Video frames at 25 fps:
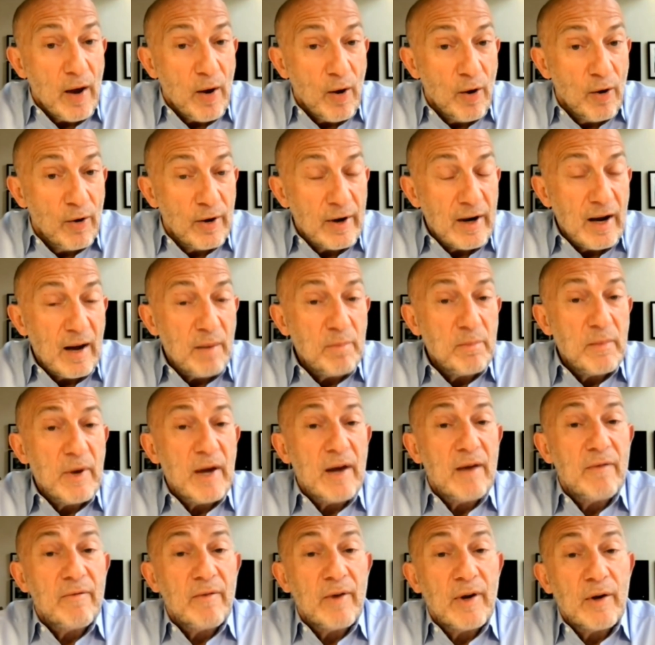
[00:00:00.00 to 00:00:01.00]

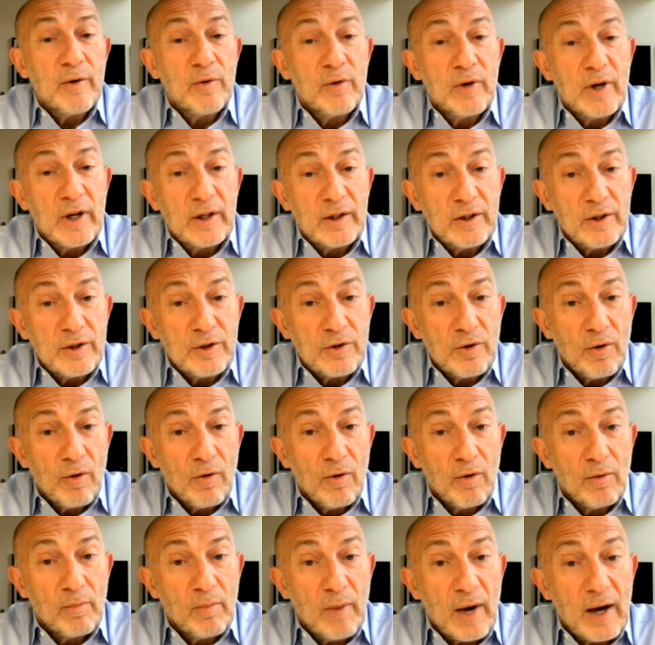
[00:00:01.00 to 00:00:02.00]
Öğrenme ve üretici
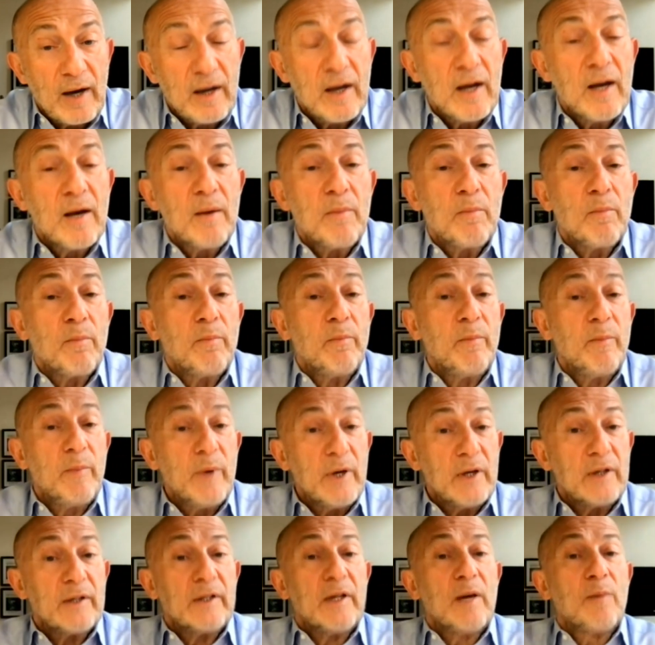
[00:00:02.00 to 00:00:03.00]
olmak
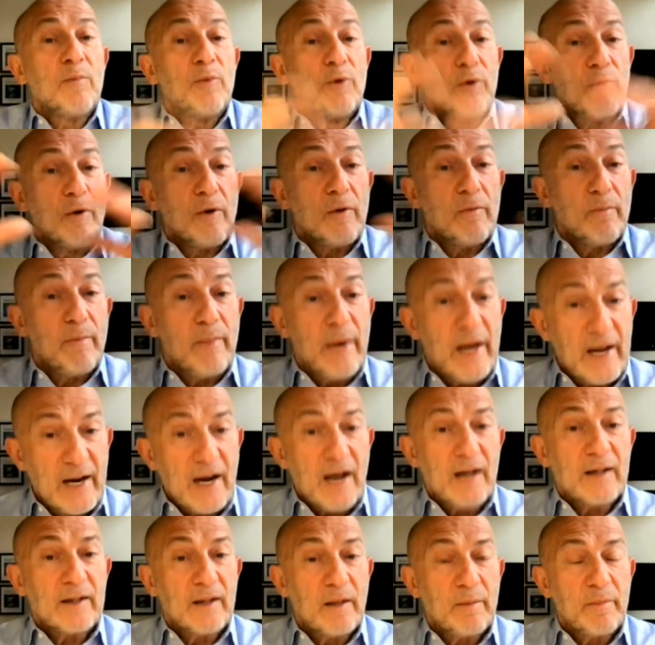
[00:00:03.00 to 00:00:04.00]
bir de bunu
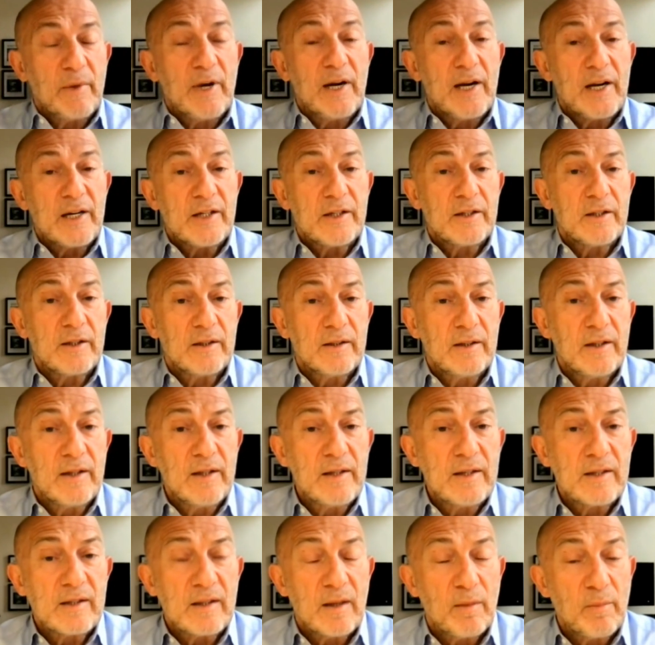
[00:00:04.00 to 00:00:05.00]
merakla
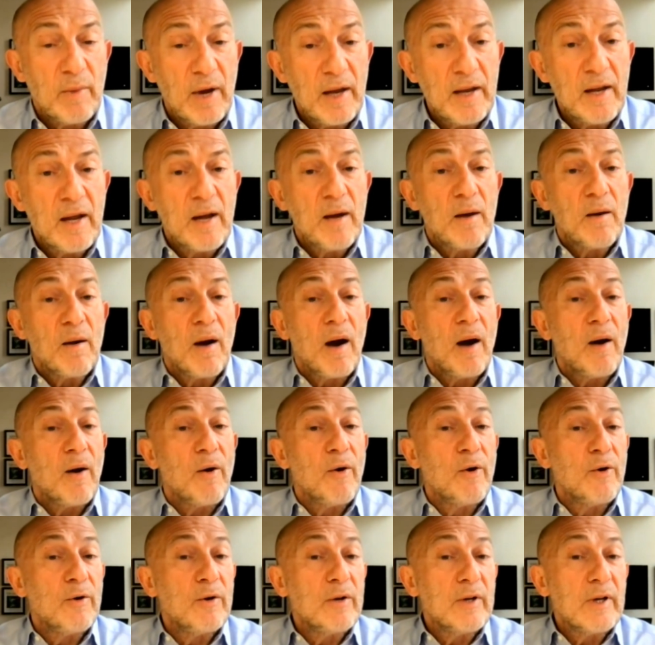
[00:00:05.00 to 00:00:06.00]
birleştirdiğiniz zaman
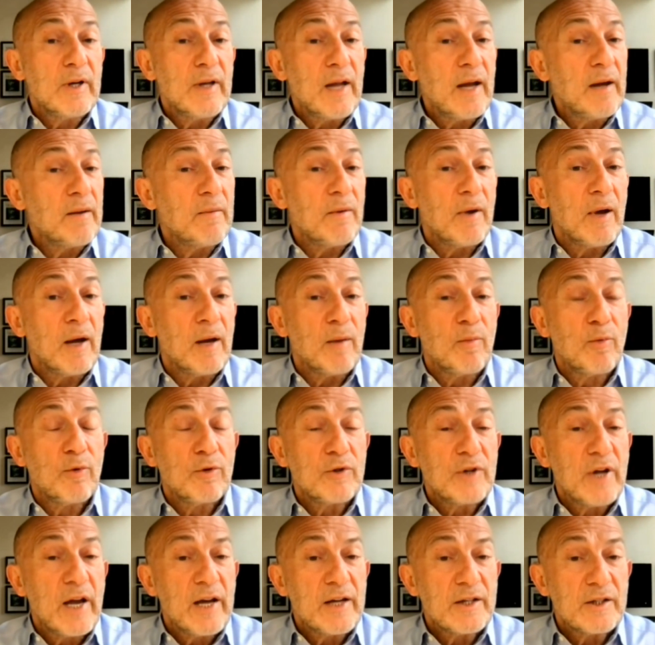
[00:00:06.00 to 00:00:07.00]
önünde e,
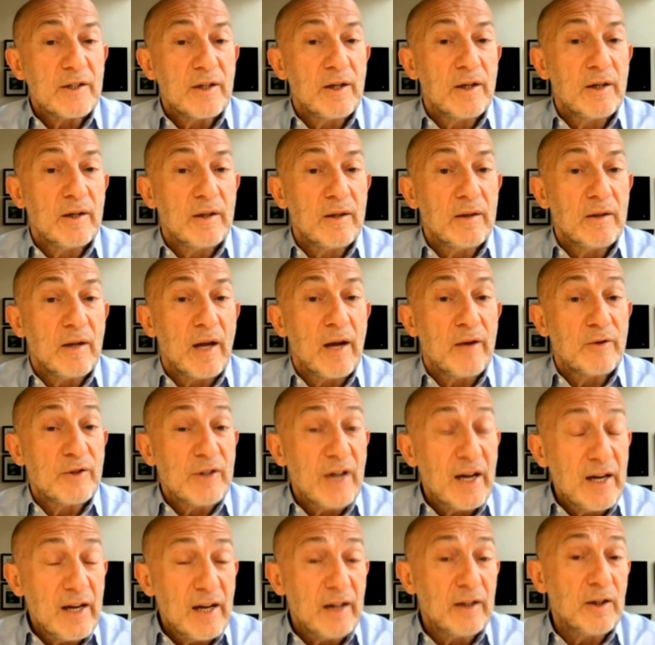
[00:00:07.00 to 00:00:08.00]
bu gençlerin
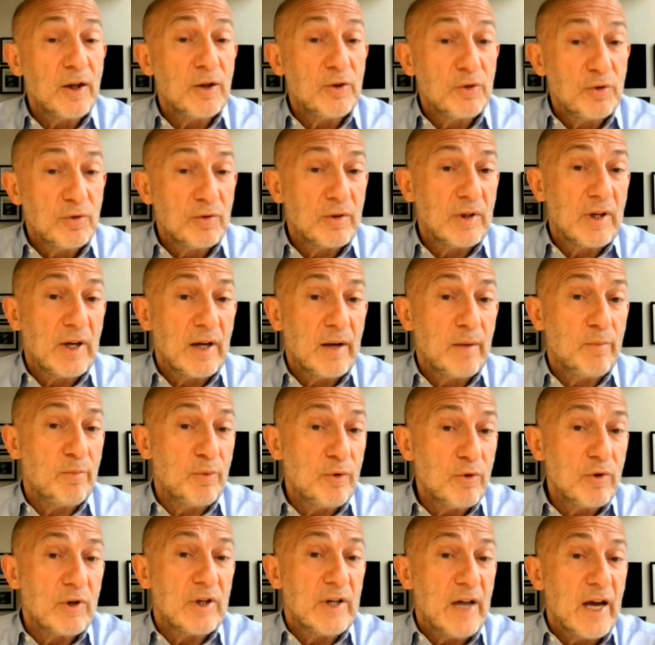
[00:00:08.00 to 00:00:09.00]
özellikle Türkiye
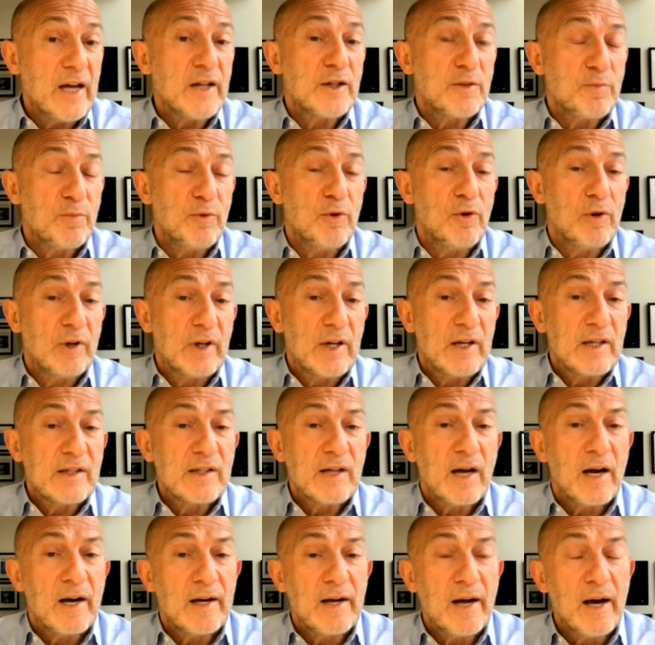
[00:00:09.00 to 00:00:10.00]
büyük genç bir
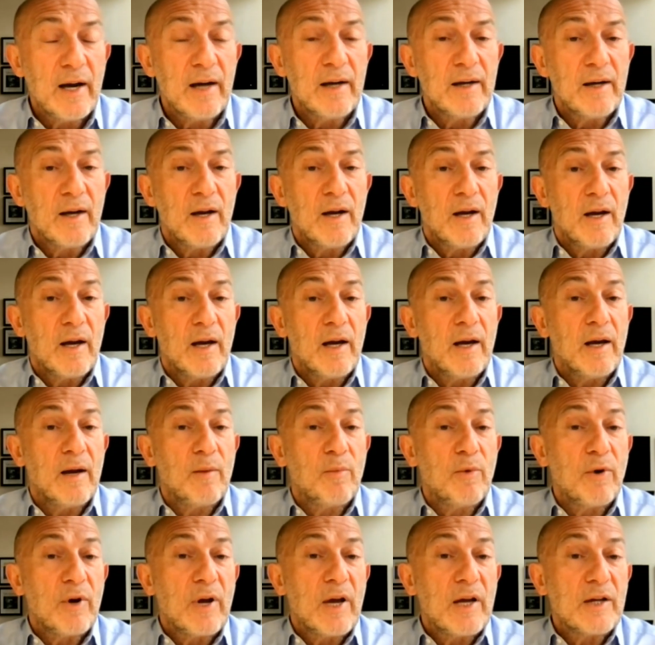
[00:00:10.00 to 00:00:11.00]
ülkeyiz hala.
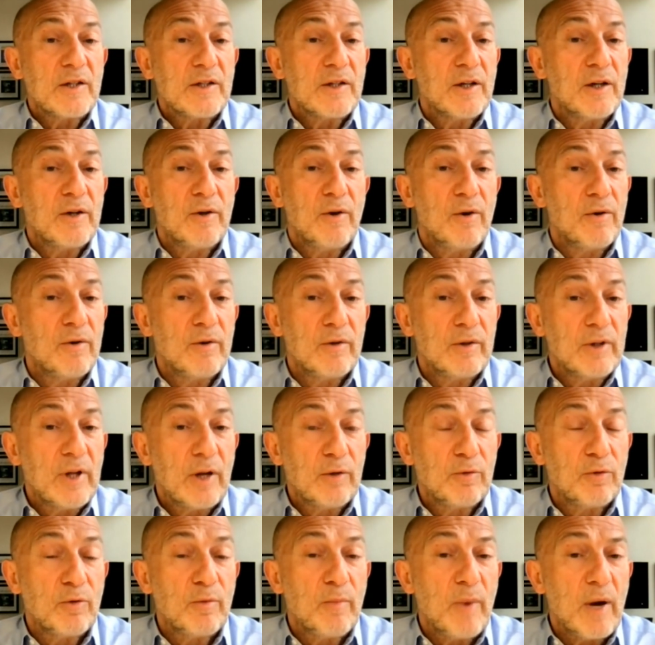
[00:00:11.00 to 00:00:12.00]
E, bu gençlerin
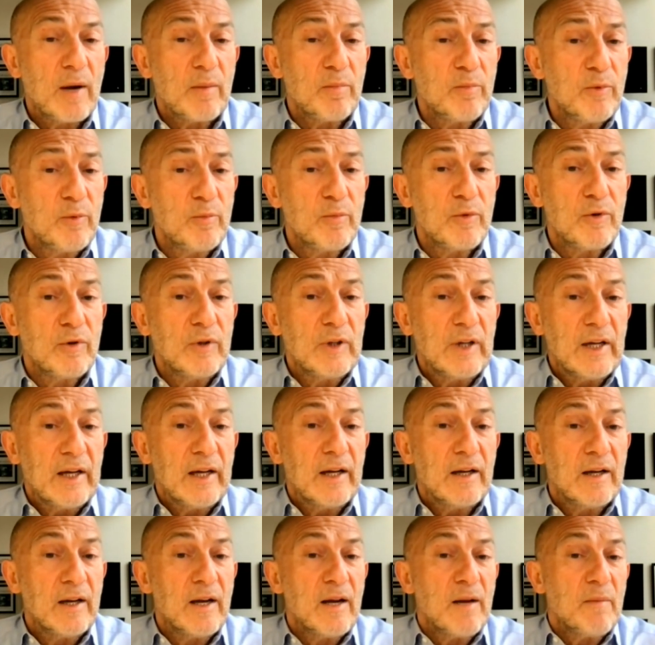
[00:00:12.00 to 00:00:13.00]
önünde durmak mümkün
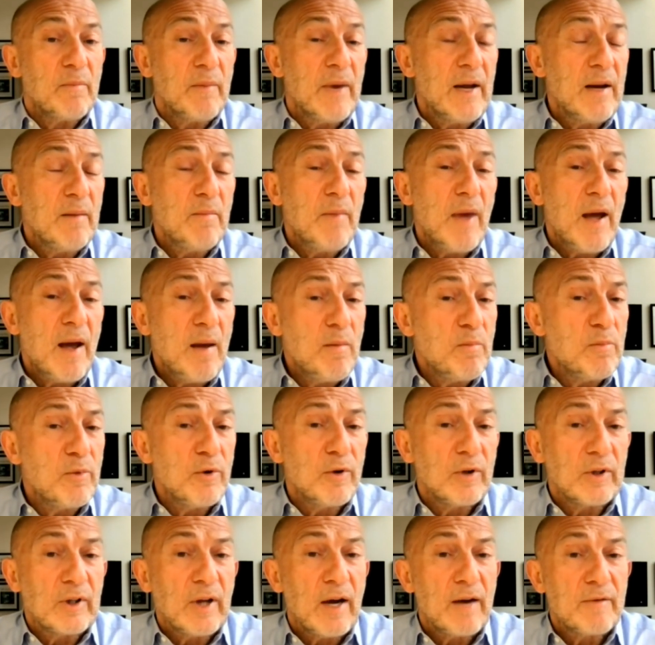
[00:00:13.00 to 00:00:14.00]
değil. Benim en
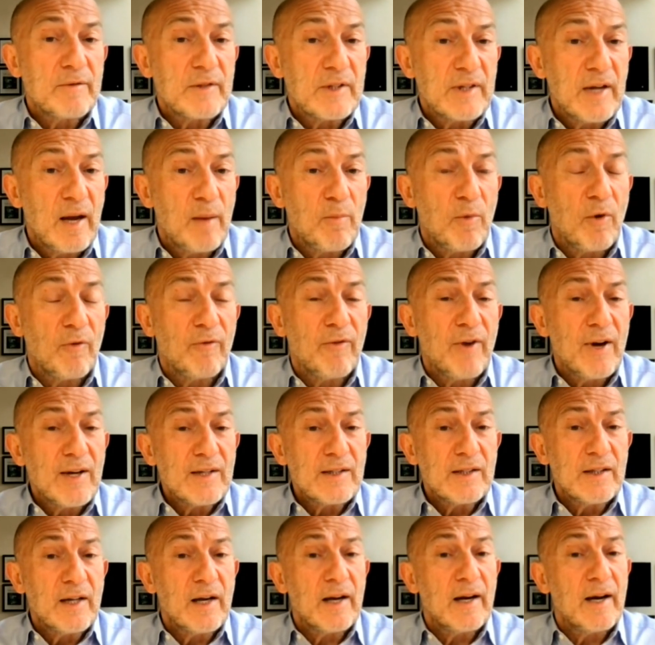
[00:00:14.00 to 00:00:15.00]
büyük tavsiyem o.
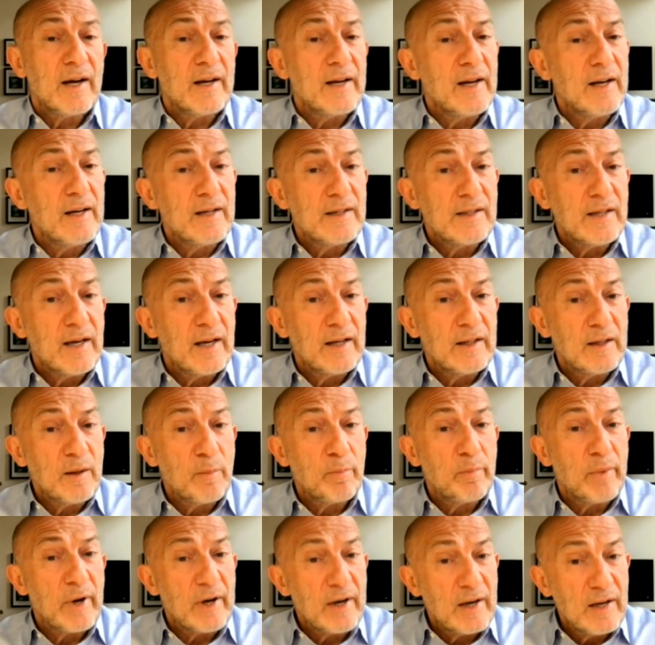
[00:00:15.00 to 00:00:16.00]
Fazla analize
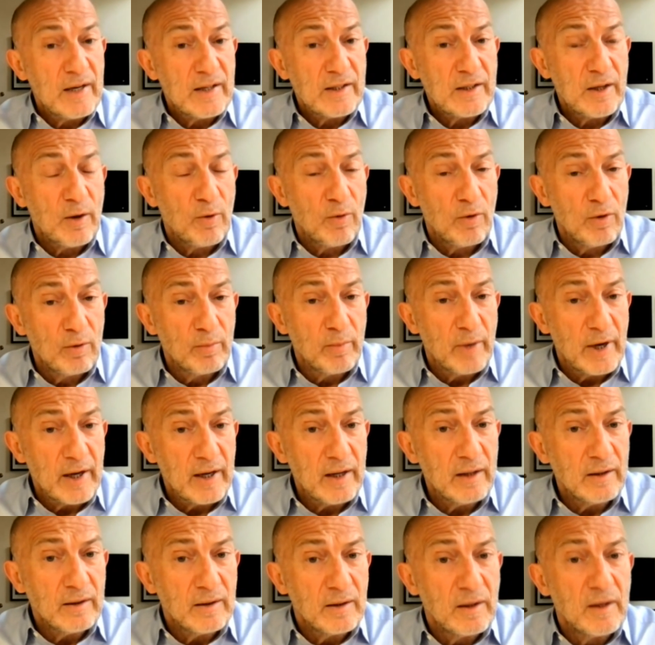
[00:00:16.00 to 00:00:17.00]
edip paralize
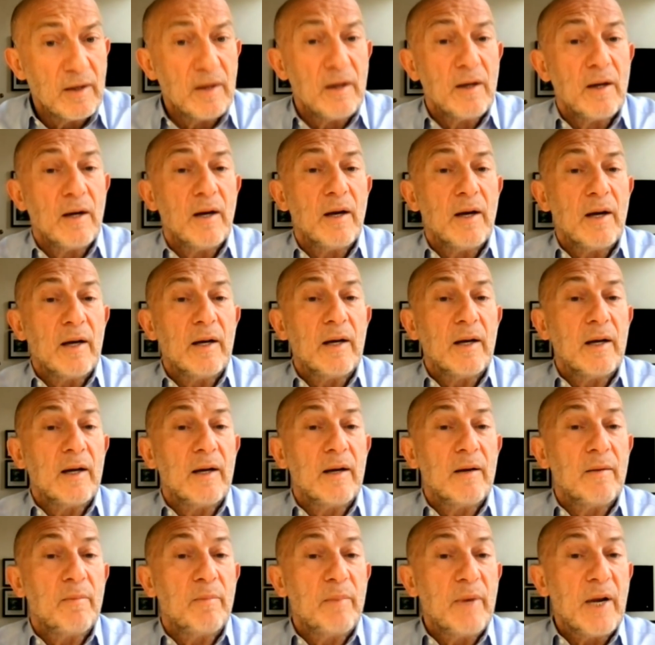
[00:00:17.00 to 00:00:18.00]
olmayın. E,
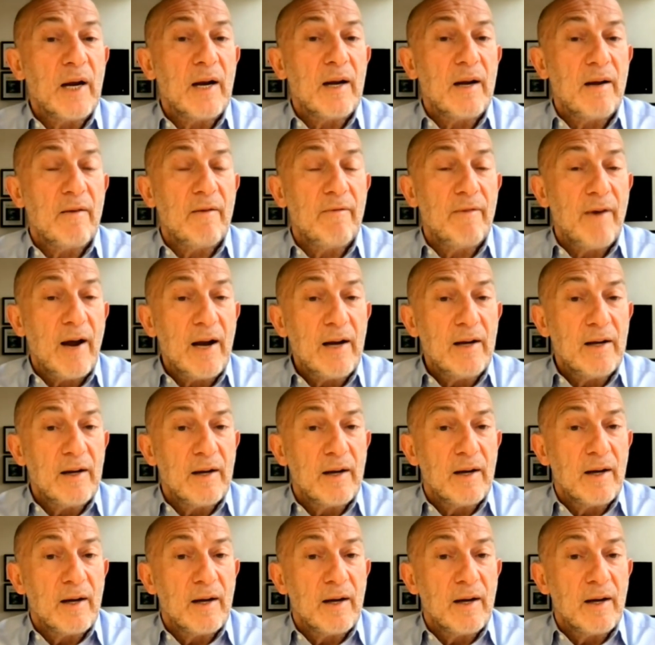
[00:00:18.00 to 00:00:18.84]
bir an evvel